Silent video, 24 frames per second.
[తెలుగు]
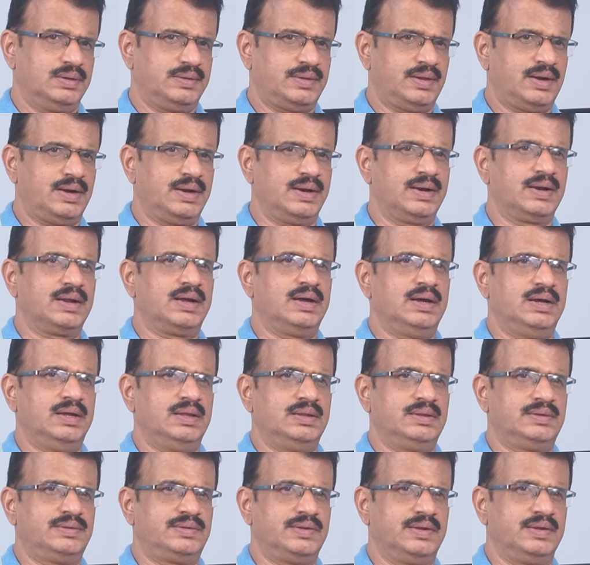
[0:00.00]
సడన్గా
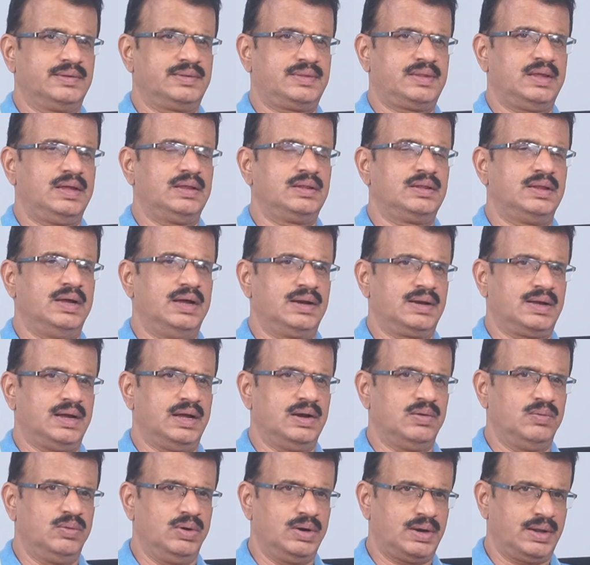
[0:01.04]
చేస్తే దానికి
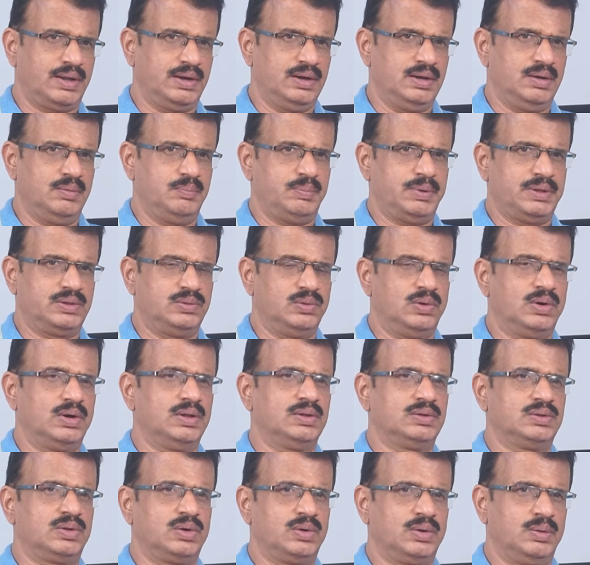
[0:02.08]
అలవాటైన
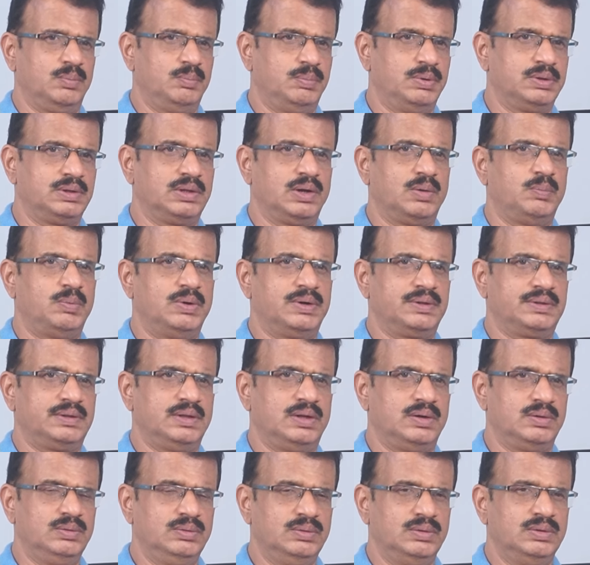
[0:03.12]
పెద్దోళ్ళందరూ ఇబ్బందులు
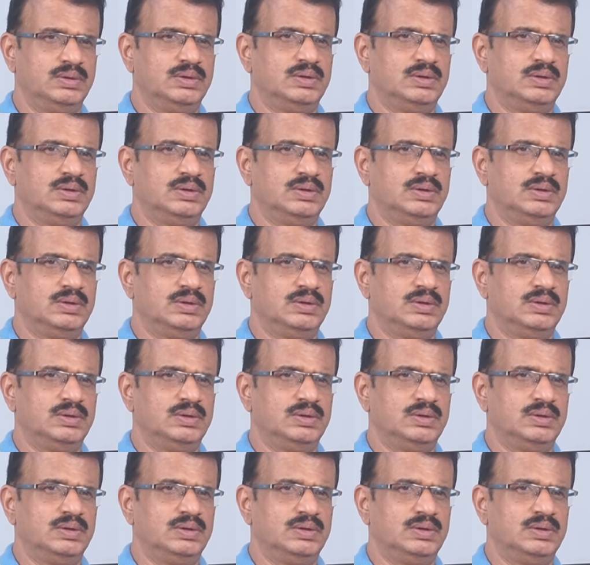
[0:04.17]
పడతారు